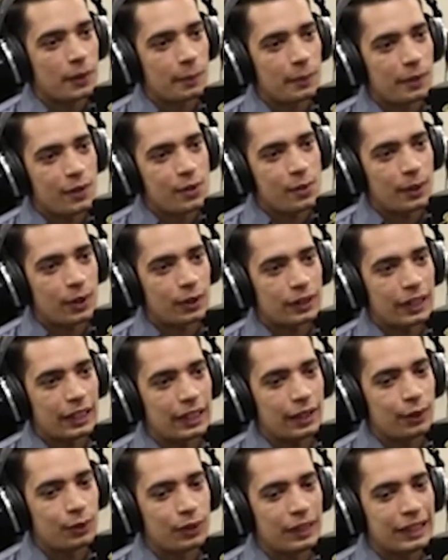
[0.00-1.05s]
ربنا سبحانه
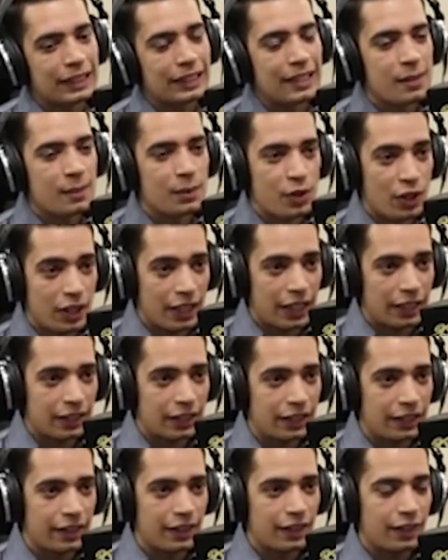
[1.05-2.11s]
وتعالى ولقيت ناس بتشجعني
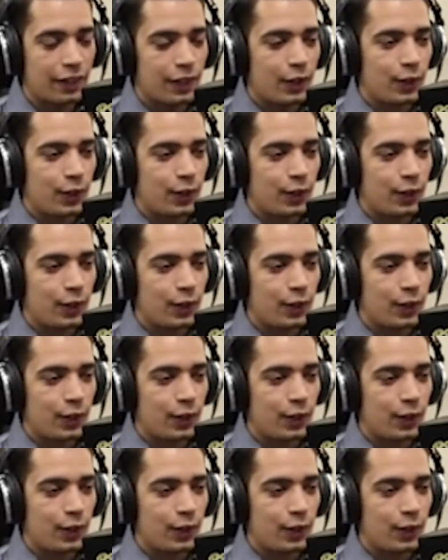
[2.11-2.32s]
لله